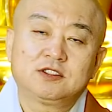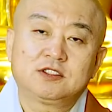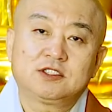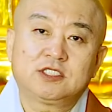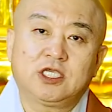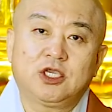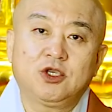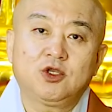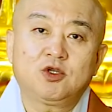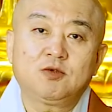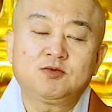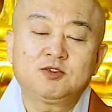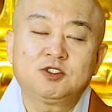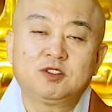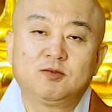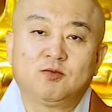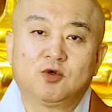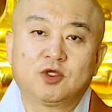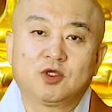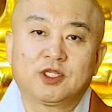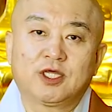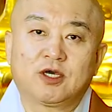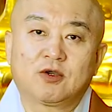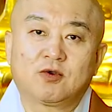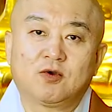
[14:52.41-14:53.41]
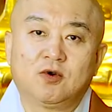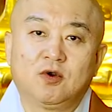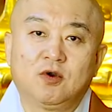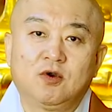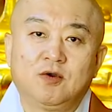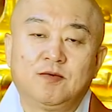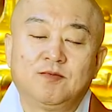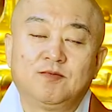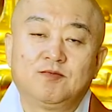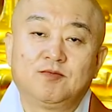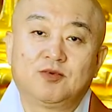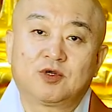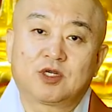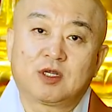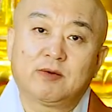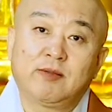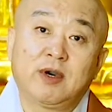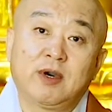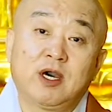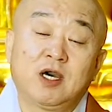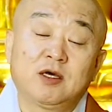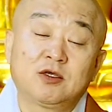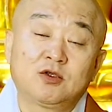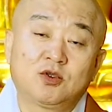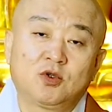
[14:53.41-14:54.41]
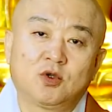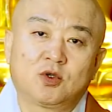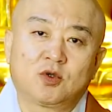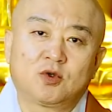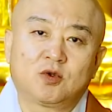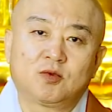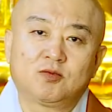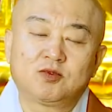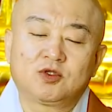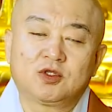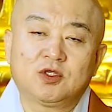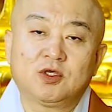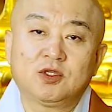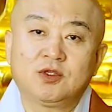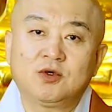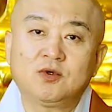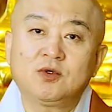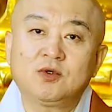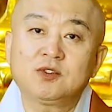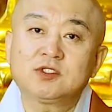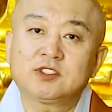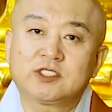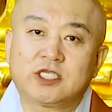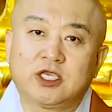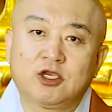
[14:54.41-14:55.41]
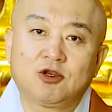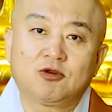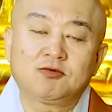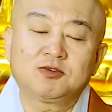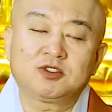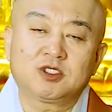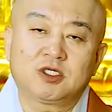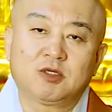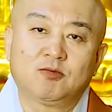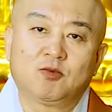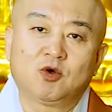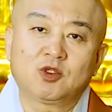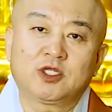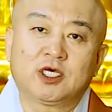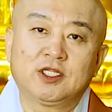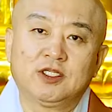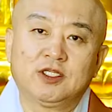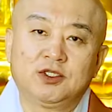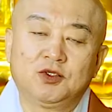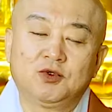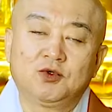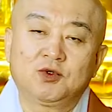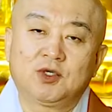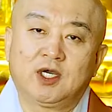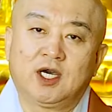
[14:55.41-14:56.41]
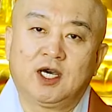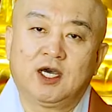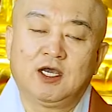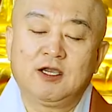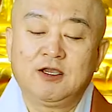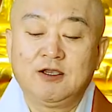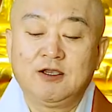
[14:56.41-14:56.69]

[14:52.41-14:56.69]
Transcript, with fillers: 자유롭지 못하고 브라만교로부터도 자유롭지를 못한 이유가